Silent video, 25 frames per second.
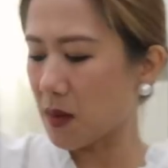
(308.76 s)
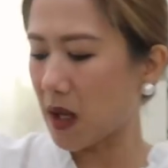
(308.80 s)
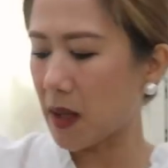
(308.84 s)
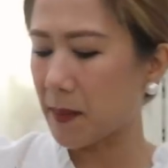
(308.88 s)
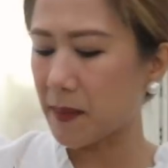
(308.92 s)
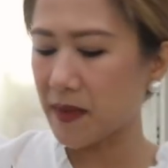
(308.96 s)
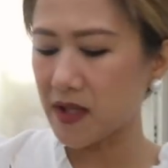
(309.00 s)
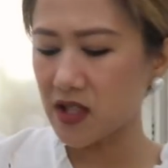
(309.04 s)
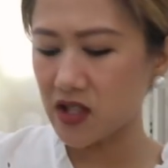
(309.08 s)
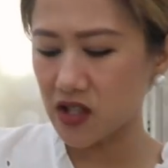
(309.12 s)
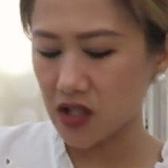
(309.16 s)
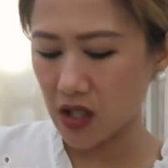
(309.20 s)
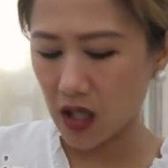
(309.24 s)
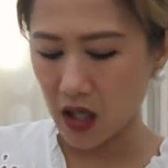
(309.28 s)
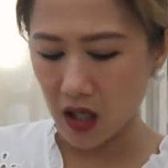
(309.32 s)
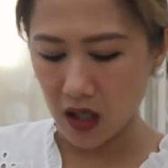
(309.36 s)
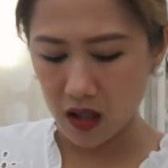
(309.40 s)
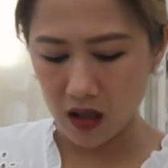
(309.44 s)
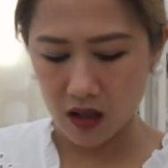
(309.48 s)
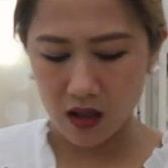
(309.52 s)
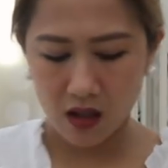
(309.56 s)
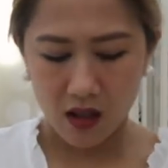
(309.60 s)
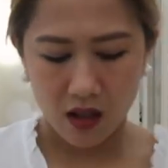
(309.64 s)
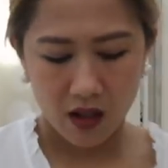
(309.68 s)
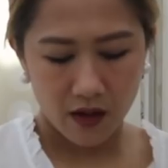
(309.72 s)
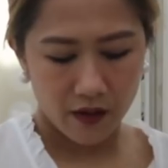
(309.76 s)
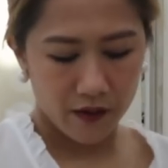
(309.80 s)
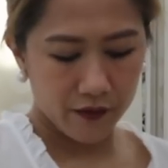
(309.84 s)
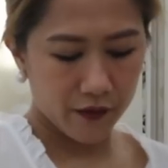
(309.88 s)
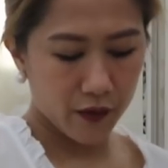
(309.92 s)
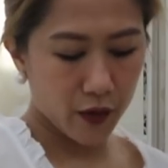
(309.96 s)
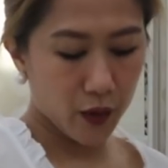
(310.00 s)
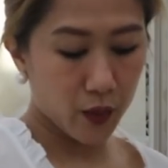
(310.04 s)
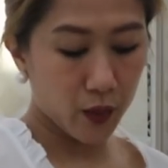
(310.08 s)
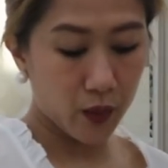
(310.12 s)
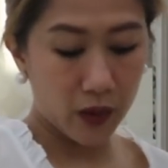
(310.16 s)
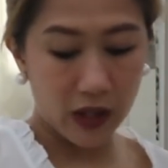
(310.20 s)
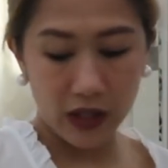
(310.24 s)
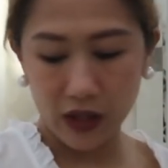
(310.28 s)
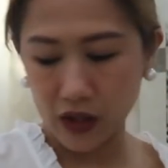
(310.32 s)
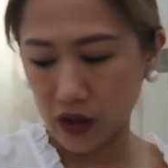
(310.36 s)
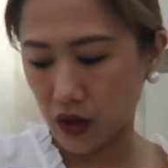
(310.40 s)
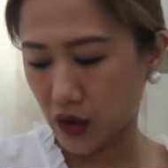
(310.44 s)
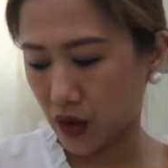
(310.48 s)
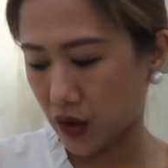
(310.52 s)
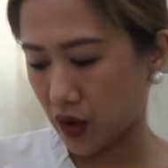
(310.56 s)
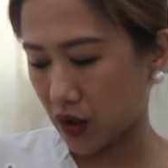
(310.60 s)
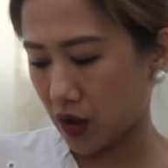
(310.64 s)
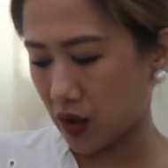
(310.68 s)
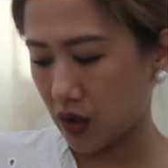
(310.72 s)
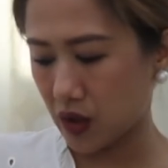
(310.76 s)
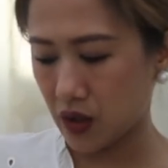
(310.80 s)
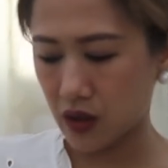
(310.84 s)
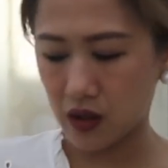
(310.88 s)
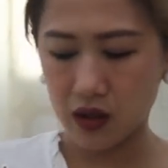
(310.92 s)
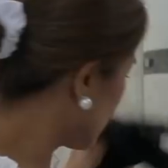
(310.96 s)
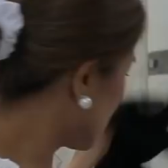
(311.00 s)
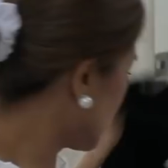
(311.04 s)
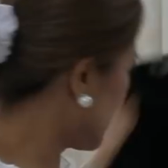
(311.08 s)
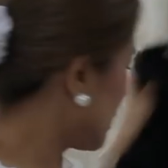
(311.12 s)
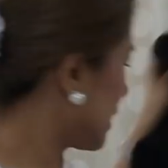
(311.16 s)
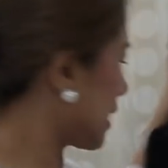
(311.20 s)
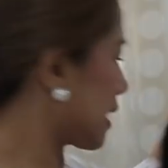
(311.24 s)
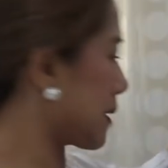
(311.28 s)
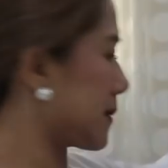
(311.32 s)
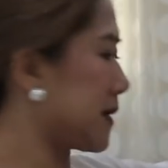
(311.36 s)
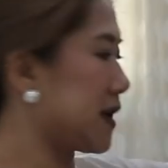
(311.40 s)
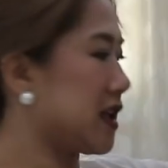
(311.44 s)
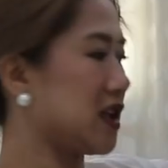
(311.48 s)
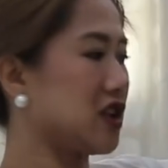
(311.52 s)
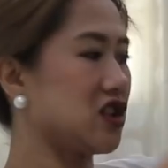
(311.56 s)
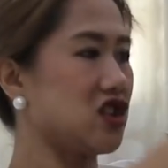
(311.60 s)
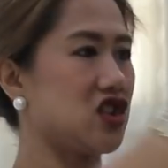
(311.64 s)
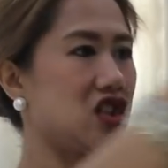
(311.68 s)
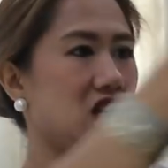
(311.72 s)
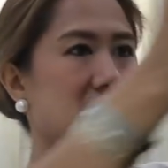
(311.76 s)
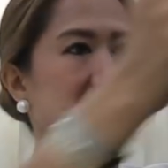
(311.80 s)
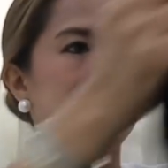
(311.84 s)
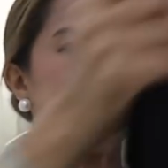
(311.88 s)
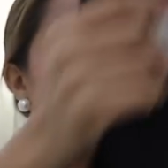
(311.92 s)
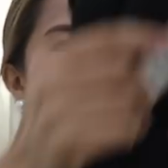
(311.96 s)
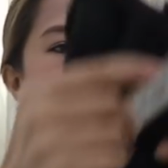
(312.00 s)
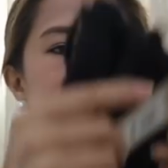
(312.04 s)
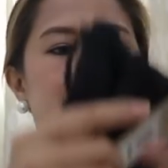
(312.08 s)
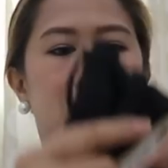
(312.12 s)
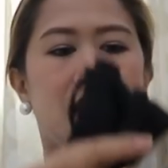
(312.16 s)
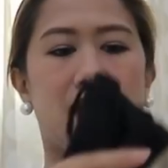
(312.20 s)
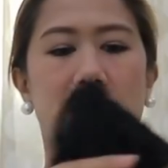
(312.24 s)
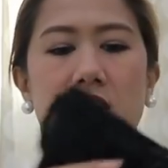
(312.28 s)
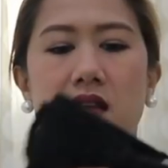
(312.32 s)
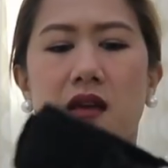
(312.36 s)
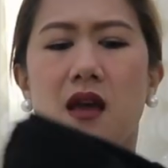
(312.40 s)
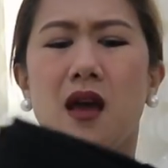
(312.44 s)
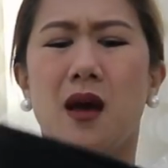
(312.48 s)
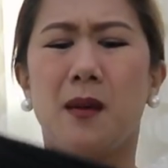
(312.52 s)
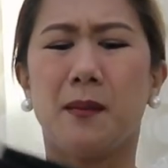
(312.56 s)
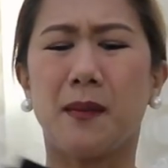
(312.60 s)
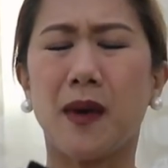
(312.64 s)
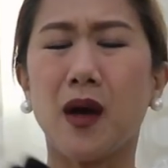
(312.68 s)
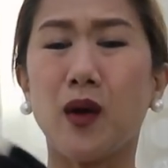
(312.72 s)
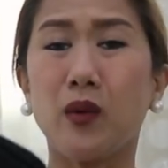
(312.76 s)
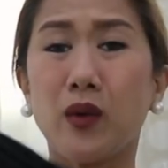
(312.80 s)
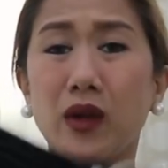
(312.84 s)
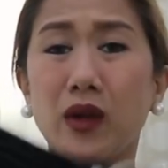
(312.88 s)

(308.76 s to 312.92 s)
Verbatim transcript: makapal siya for winter. Ang sabi ng jeans niya, pang